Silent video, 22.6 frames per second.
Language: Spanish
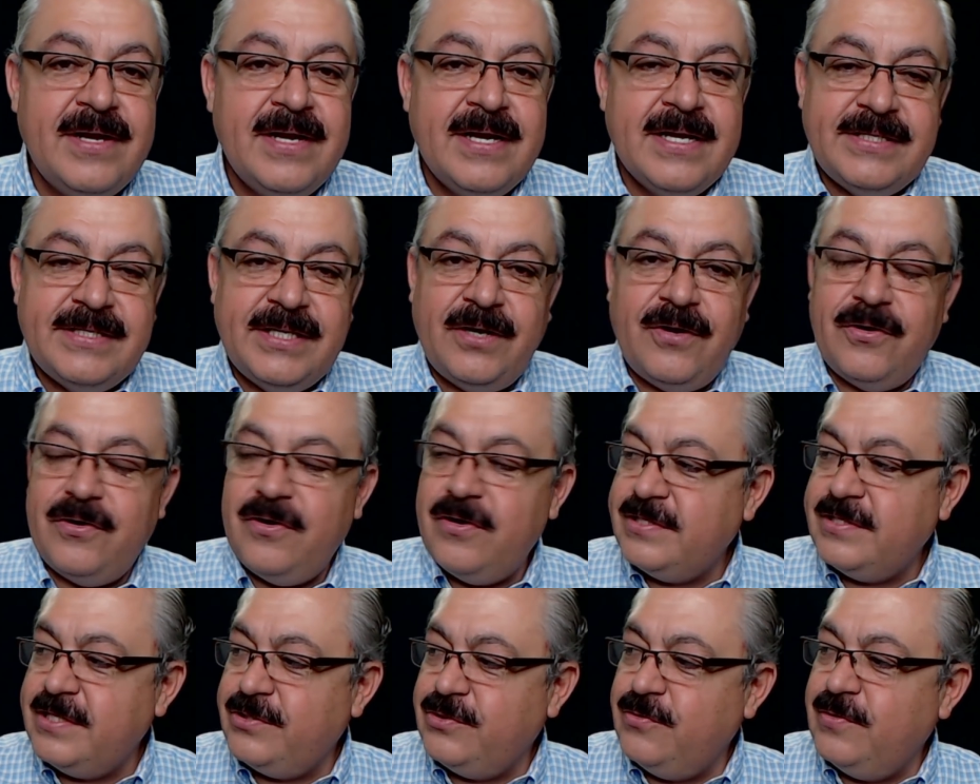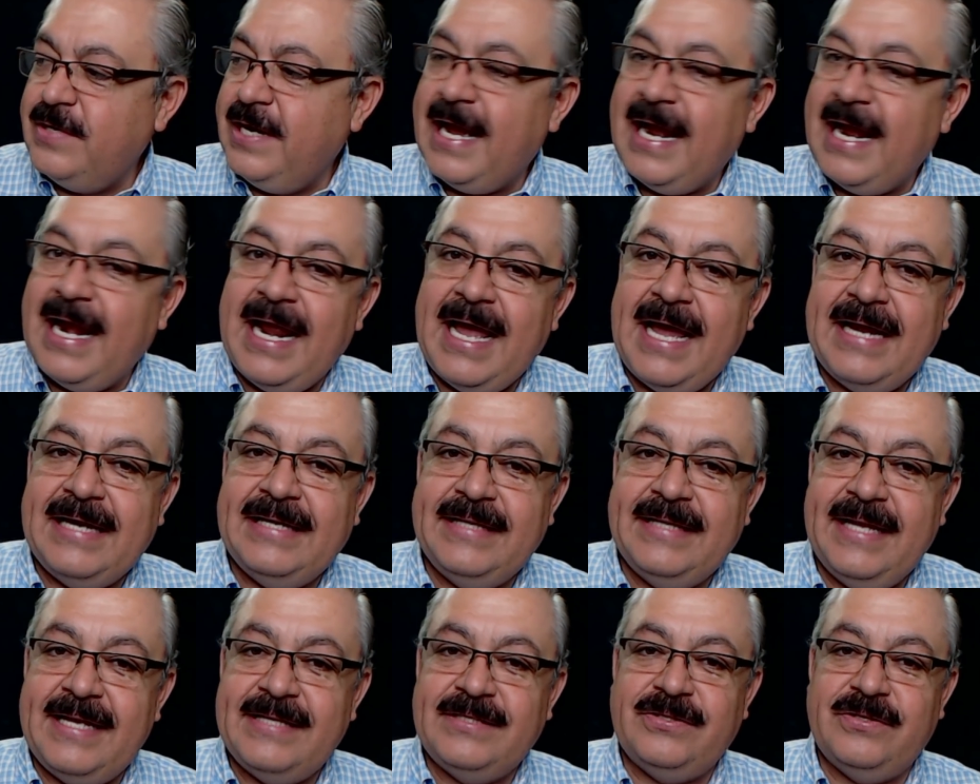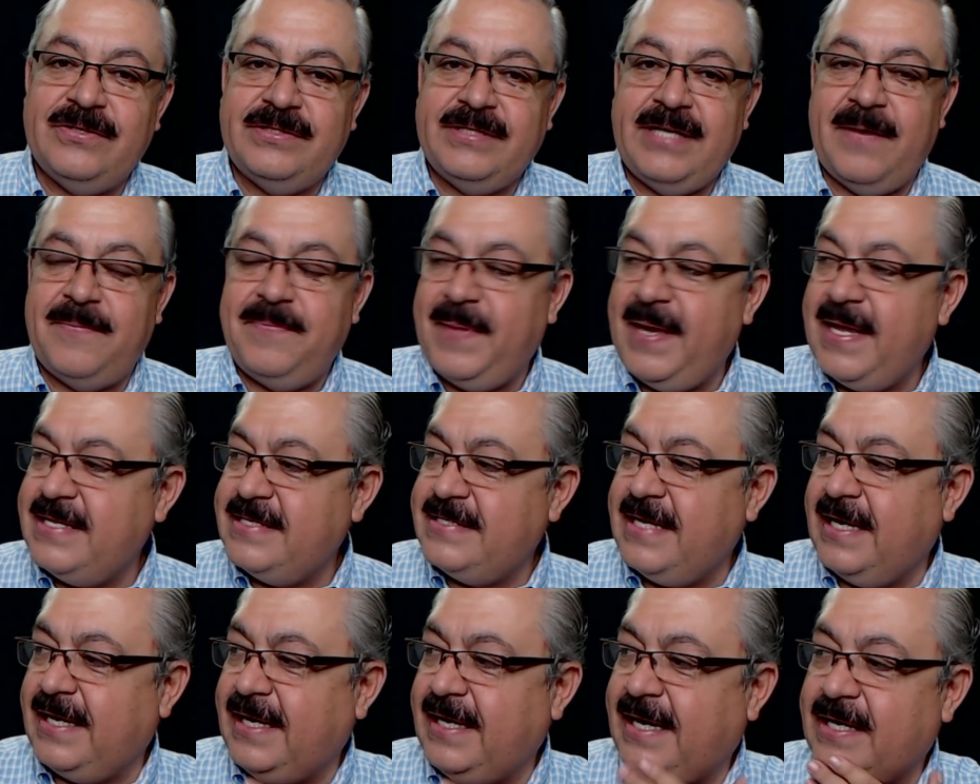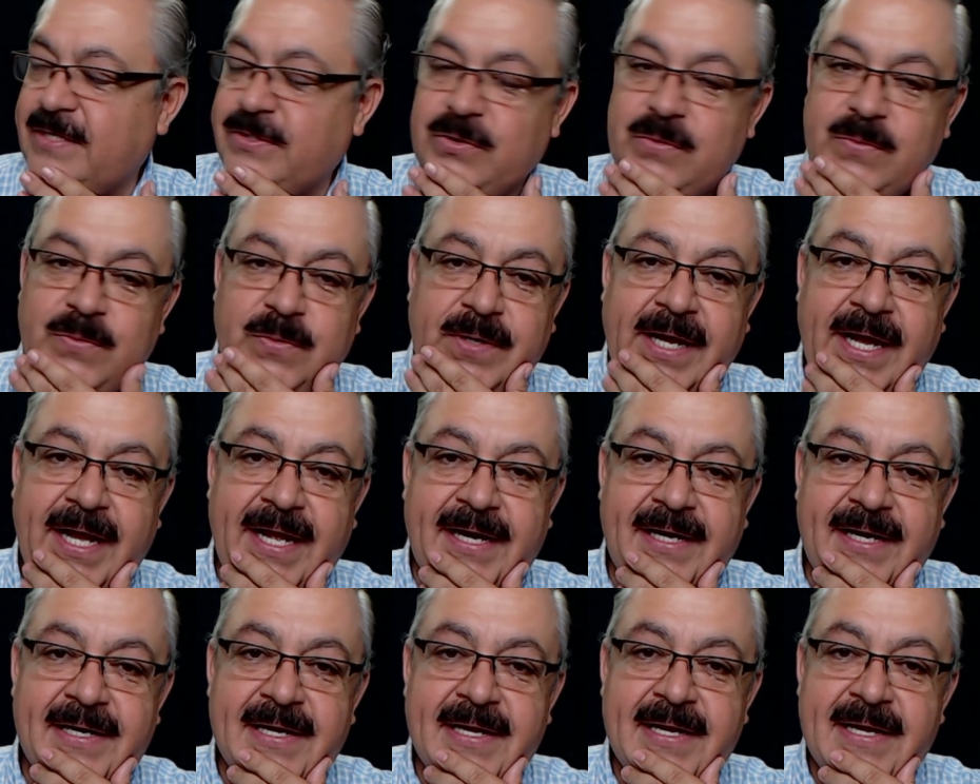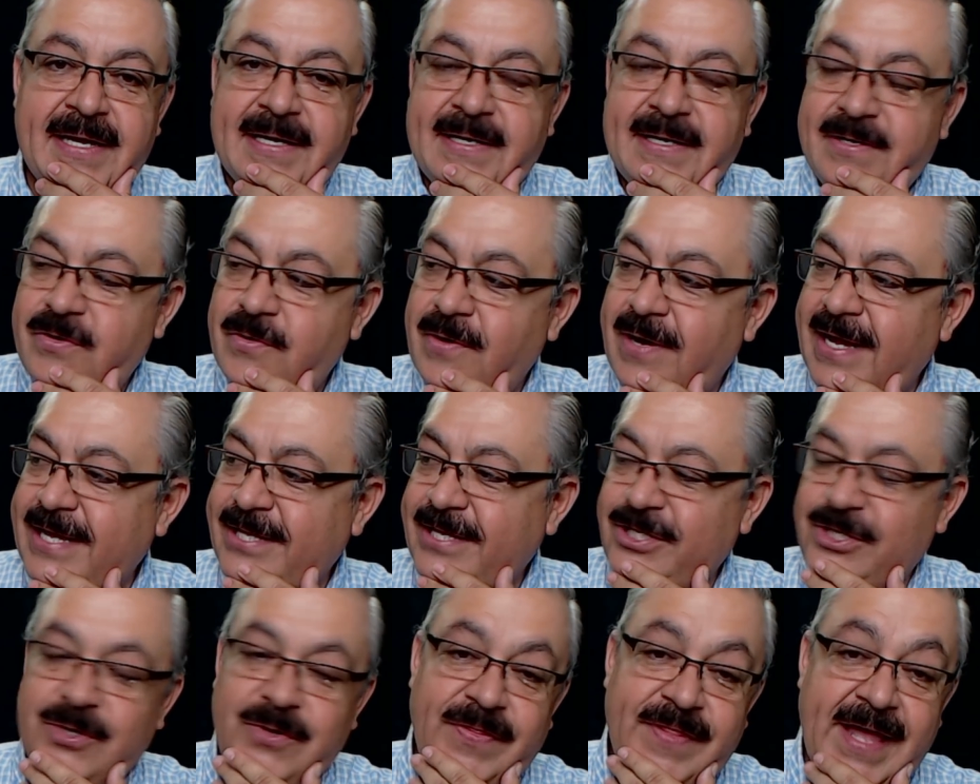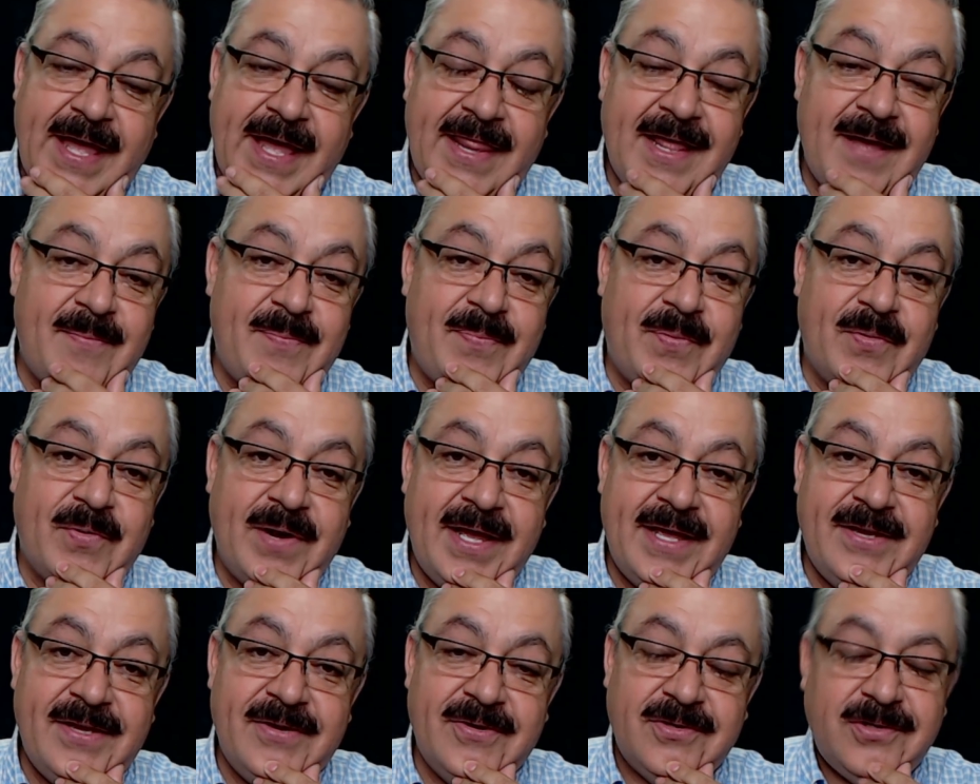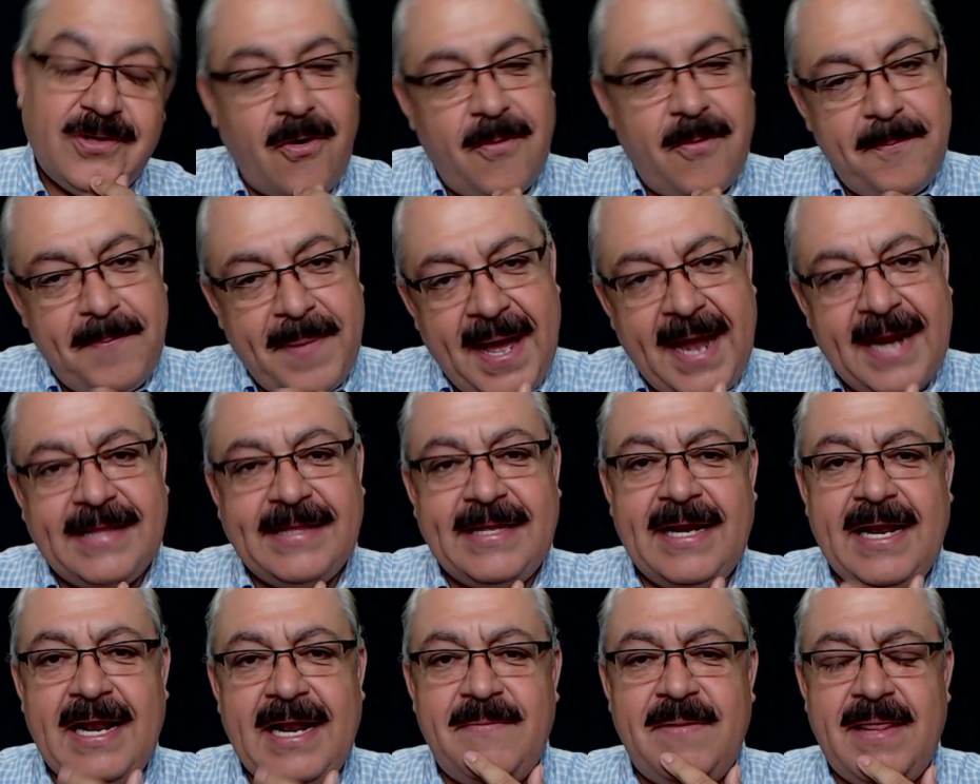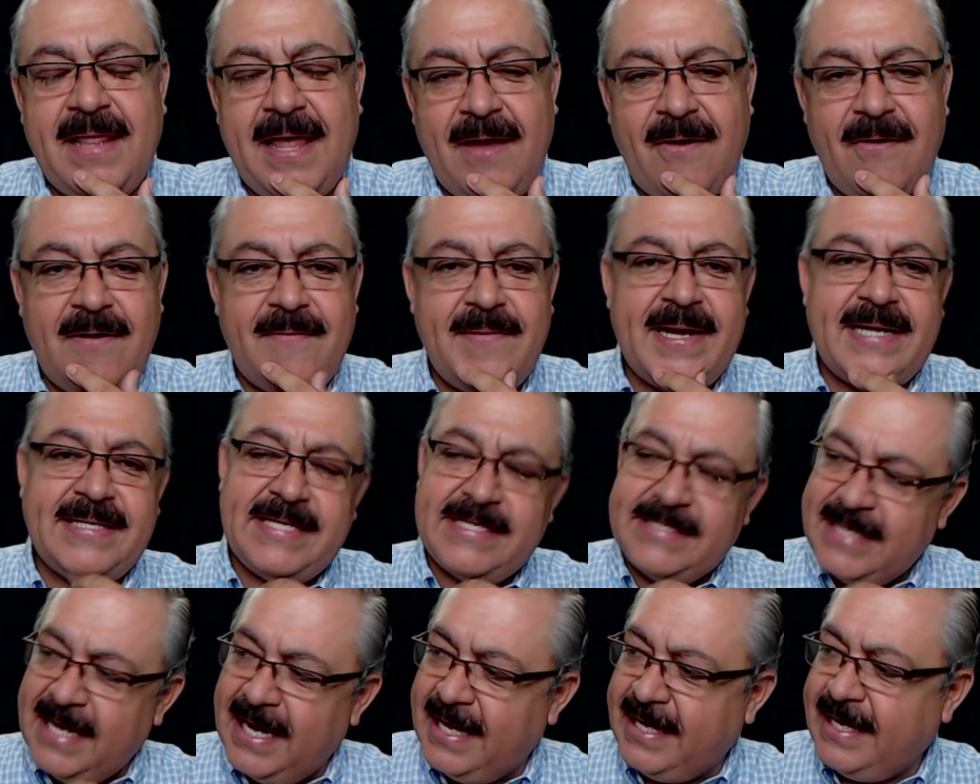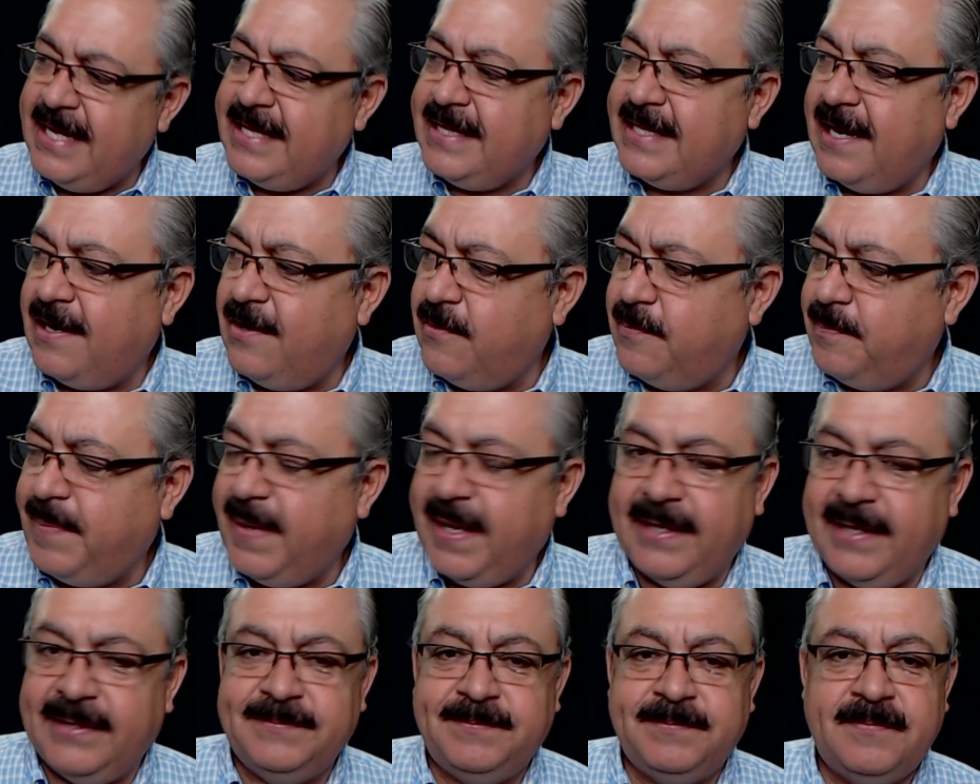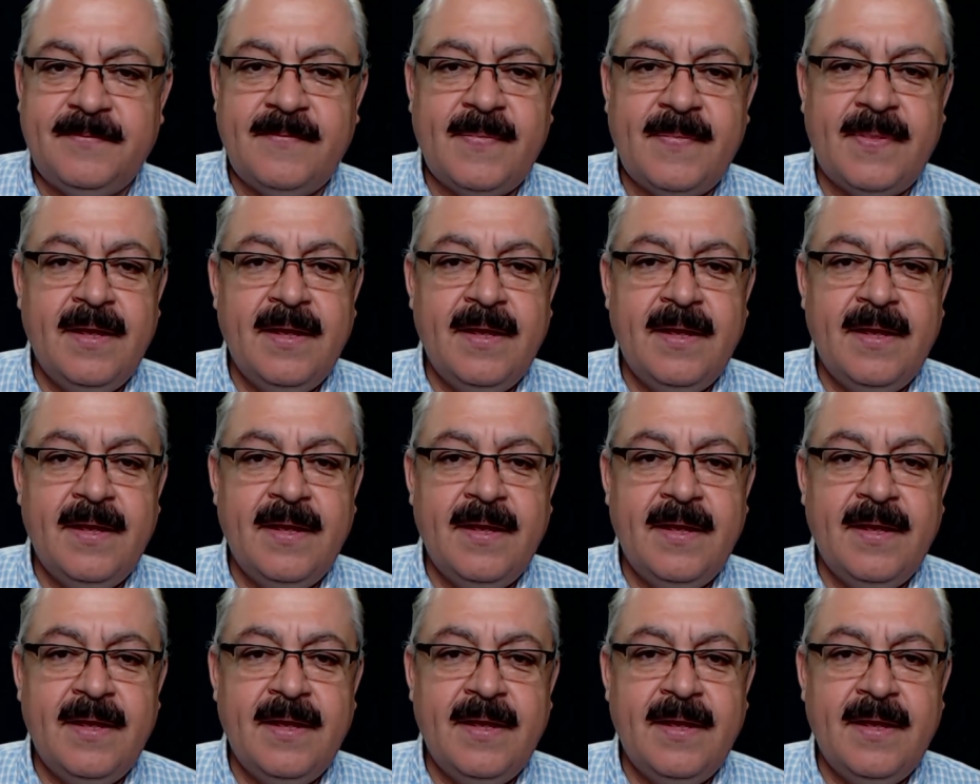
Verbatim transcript: Si conoces un galán de esos que piensan que su mujer no ha hecho nada por ellos, compártele el video a ver si se le quita lo pen.